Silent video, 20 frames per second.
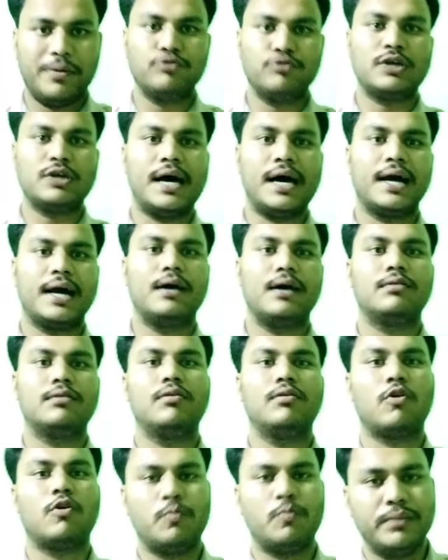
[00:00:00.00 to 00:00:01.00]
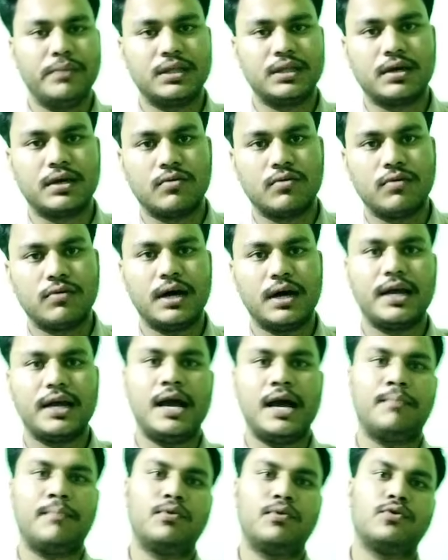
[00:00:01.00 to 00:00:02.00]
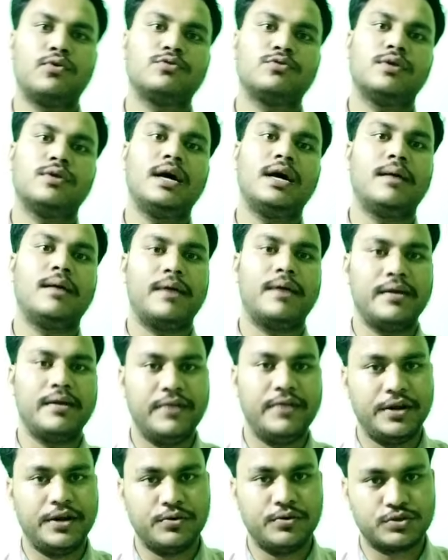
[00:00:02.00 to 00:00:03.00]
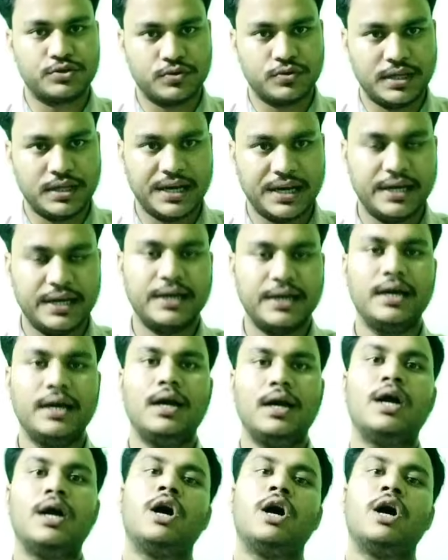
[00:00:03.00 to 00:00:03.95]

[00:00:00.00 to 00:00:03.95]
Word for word: पहुँचा रहा हूँ और उम्मीद करूँगा कि आप लोग जो है हमारी वीडियोज़ को देखेंगे